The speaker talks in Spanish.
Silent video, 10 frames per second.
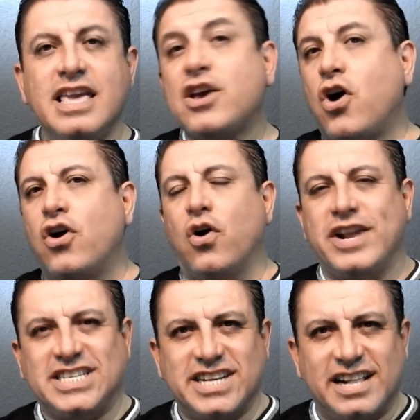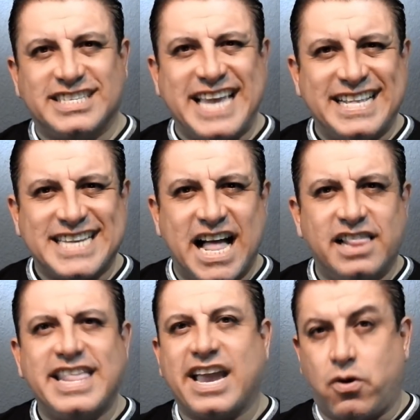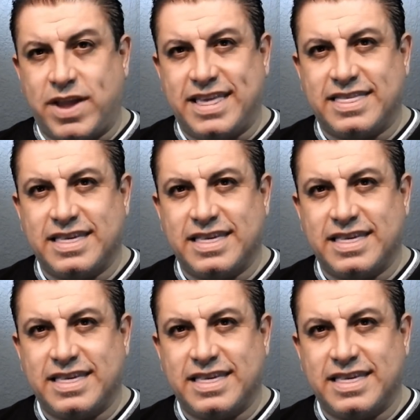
con Original Central de Creed.